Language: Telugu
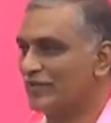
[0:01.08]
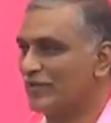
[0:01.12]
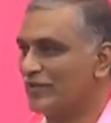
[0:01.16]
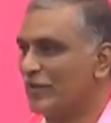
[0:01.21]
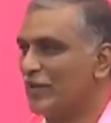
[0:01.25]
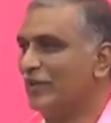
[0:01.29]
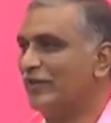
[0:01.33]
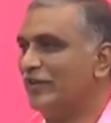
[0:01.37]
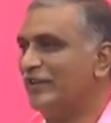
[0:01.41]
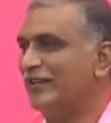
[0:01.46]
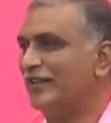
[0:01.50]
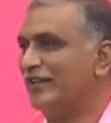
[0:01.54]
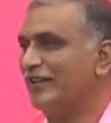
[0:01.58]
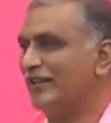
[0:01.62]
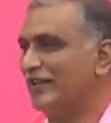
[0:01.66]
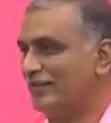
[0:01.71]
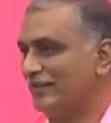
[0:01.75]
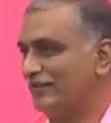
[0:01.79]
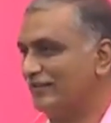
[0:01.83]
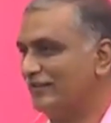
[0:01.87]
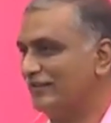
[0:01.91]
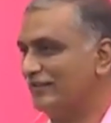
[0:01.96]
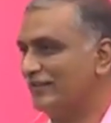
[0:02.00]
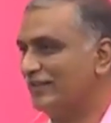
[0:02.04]
ఒక స్ట్రాంగ్
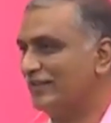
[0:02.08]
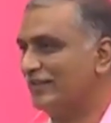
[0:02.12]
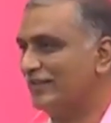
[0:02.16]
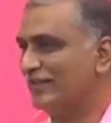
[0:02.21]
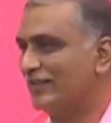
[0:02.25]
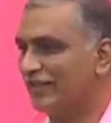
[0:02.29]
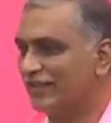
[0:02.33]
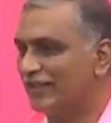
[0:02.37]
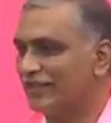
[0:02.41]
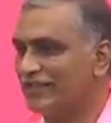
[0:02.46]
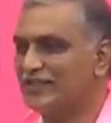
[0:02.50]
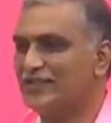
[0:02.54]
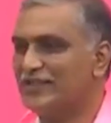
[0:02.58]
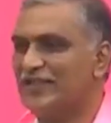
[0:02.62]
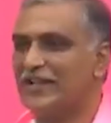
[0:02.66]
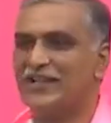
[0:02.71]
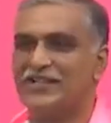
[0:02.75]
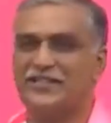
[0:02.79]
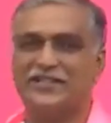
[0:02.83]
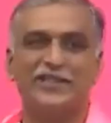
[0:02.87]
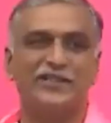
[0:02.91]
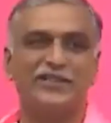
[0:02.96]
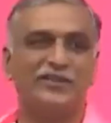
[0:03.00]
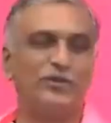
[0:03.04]
లీడర్
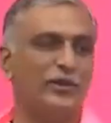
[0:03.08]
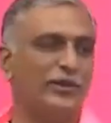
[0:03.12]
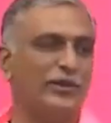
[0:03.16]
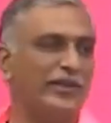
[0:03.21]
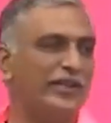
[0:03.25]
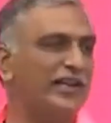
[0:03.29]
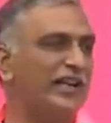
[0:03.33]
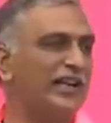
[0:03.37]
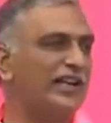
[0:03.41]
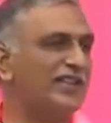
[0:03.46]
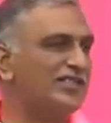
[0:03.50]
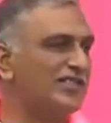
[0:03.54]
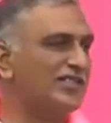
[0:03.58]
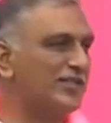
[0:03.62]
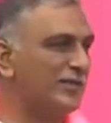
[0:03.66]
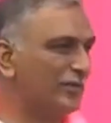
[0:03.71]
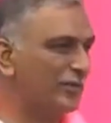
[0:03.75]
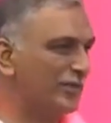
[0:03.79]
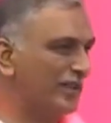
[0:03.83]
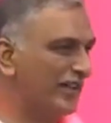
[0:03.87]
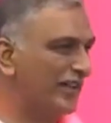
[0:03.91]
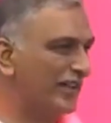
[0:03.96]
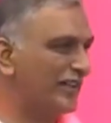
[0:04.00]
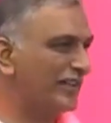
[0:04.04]
కేసీఆర్ చేతిలో ఈ రాష్ట్రం
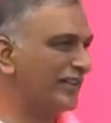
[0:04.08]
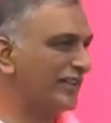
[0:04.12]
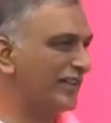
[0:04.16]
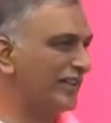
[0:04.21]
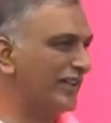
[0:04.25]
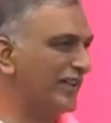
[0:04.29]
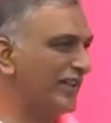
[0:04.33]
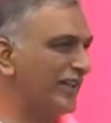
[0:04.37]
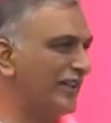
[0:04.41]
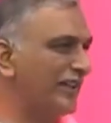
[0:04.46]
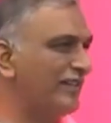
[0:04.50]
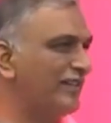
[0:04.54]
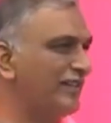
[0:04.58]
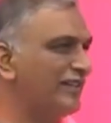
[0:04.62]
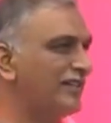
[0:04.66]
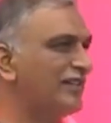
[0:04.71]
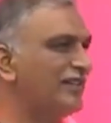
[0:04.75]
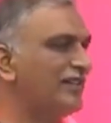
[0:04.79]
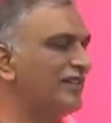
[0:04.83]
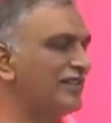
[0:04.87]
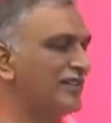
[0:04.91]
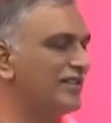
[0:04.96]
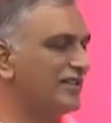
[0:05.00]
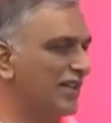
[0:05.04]
ఉంది కనుకనే
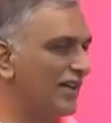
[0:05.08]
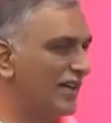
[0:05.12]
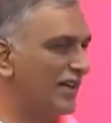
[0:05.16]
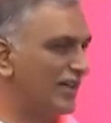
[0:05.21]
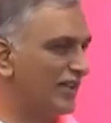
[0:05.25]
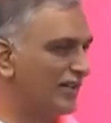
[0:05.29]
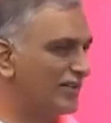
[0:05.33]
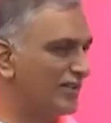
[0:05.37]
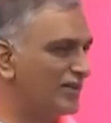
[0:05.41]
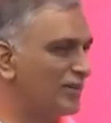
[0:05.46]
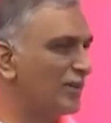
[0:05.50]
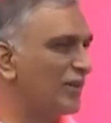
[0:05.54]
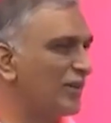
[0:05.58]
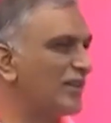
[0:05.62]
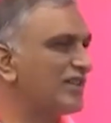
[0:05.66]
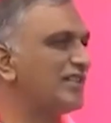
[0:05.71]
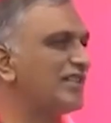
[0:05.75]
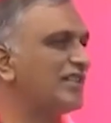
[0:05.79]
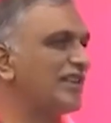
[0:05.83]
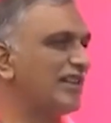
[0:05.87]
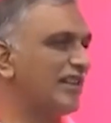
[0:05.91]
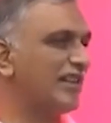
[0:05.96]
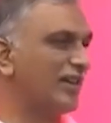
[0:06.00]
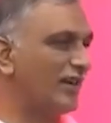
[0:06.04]
చాలా
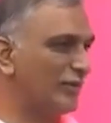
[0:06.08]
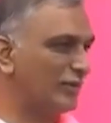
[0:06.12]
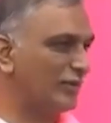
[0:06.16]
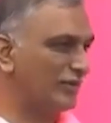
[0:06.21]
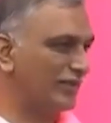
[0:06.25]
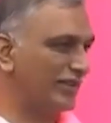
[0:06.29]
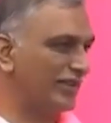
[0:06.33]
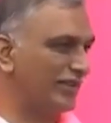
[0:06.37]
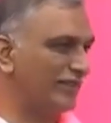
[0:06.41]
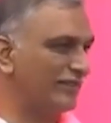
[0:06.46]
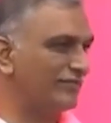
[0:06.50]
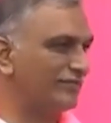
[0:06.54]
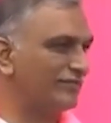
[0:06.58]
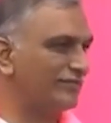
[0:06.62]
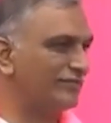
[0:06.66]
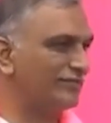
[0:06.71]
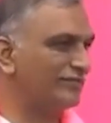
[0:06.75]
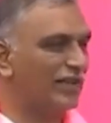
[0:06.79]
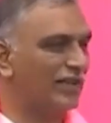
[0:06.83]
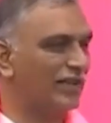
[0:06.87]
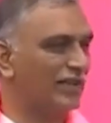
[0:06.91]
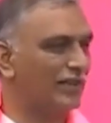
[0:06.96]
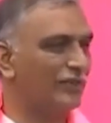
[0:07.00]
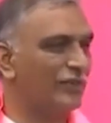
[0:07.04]
సురక్షితంగా ఉంది
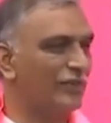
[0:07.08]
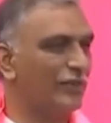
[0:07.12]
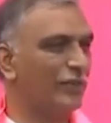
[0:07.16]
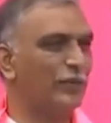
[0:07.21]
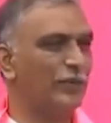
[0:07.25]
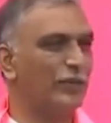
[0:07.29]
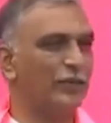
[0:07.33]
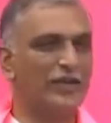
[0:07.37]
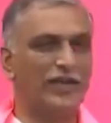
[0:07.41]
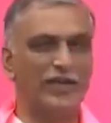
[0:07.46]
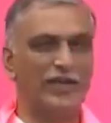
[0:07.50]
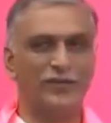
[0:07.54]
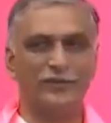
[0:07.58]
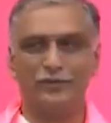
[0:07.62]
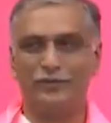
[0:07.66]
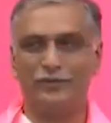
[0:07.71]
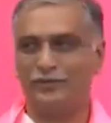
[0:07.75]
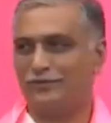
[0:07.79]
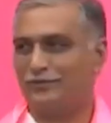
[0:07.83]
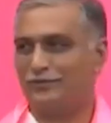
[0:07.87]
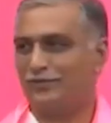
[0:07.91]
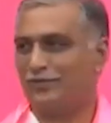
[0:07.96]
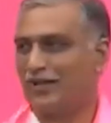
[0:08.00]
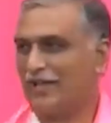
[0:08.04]
కర్ఫ్యూలు లేవు
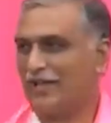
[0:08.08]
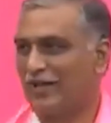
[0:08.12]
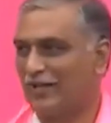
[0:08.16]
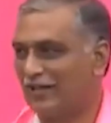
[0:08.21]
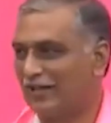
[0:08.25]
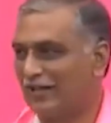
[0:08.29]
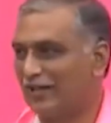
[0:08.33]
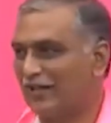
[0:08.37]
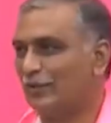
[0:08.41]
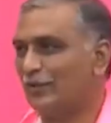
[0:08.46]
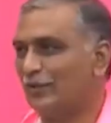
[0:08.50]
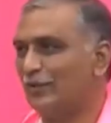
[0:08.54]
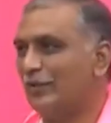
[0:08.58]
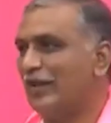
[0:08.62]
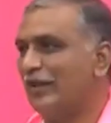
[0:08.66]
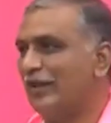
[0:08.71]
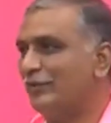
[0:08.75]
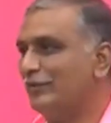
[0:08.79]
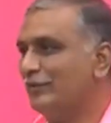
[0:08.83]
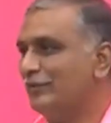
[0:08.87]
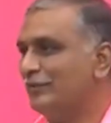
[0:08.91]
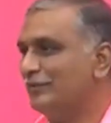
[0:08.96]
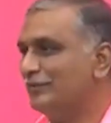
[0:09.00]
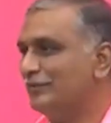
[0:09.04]
అల్లర్లు
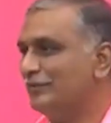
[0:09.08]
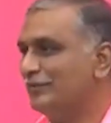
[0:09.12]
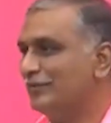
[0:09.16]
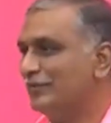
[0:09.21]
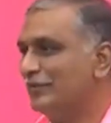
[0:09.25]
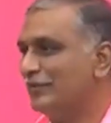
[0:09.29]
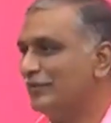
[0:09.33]
లేవు